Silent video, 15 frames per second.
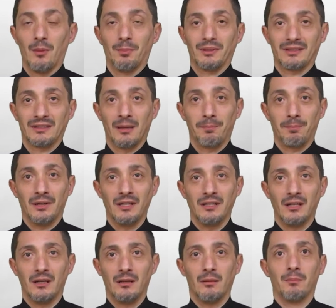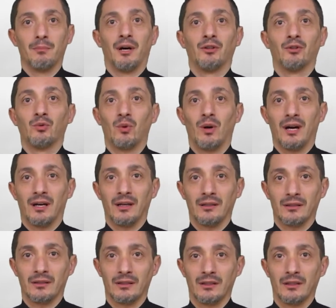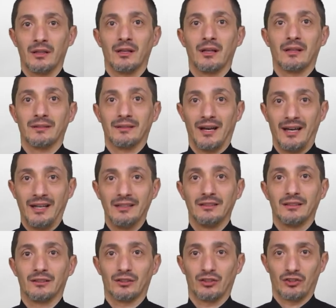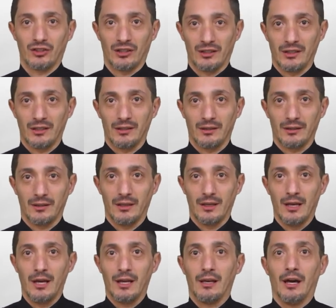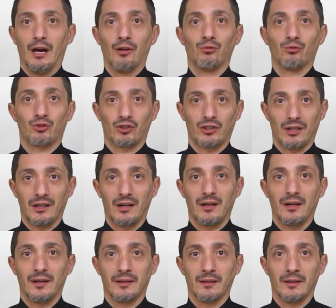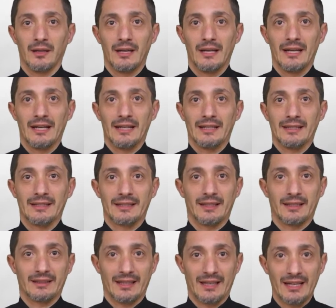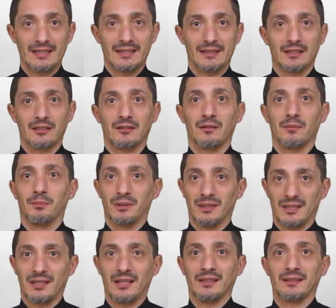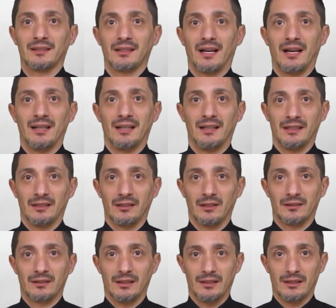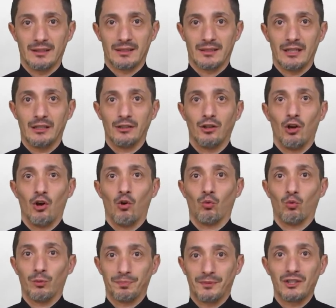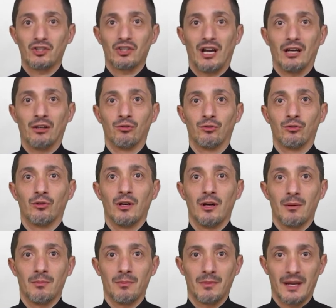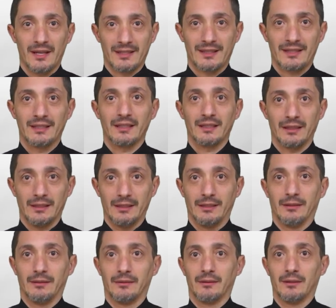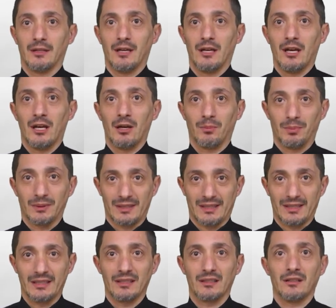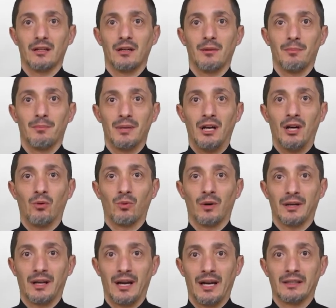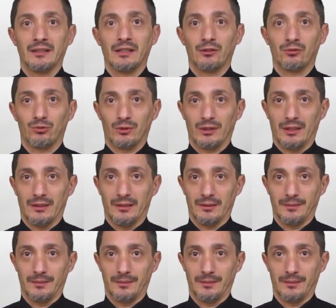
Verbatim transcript: بتنبهنا ما نوقع ضحية الشراهة لأنه الشراهة إذا تغذت بتسيطر على إرادة الإنسان وبتجعله أسير إلها بتصير محور حياته كلها